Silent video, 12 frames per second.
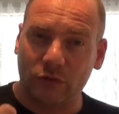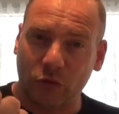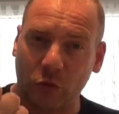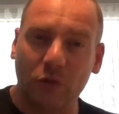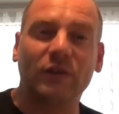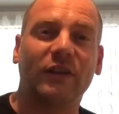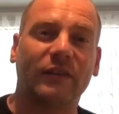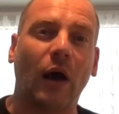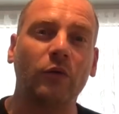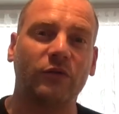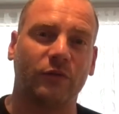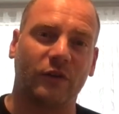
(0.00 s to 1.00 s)
gründlich
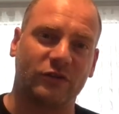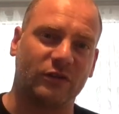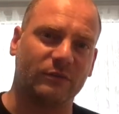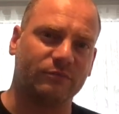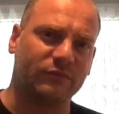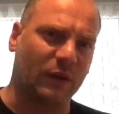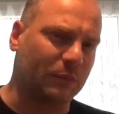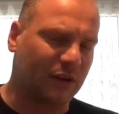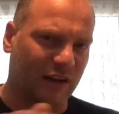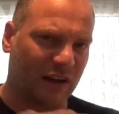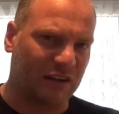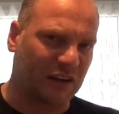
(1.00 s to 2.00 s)
auswasche, damit da
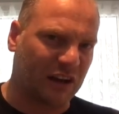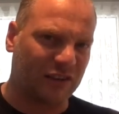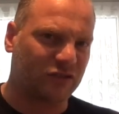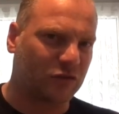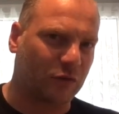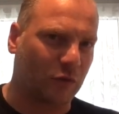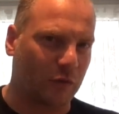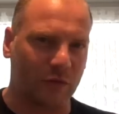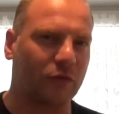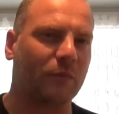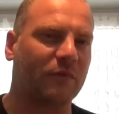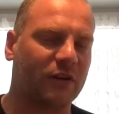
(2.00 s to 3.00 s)
keine Reststoffe irgendwie
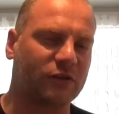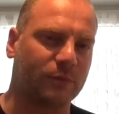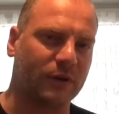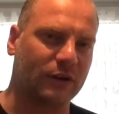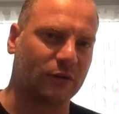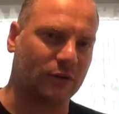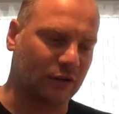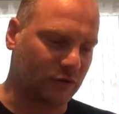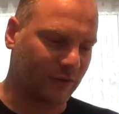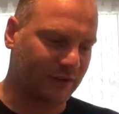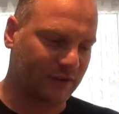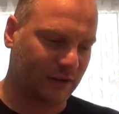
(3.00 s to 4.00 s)
vom Waschmittel oder
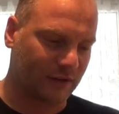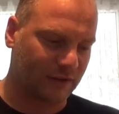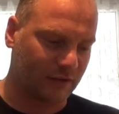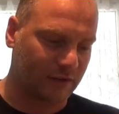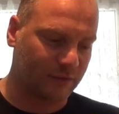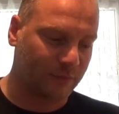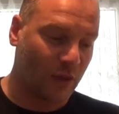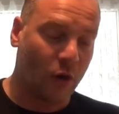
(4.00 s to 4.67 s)
sowas drin sind.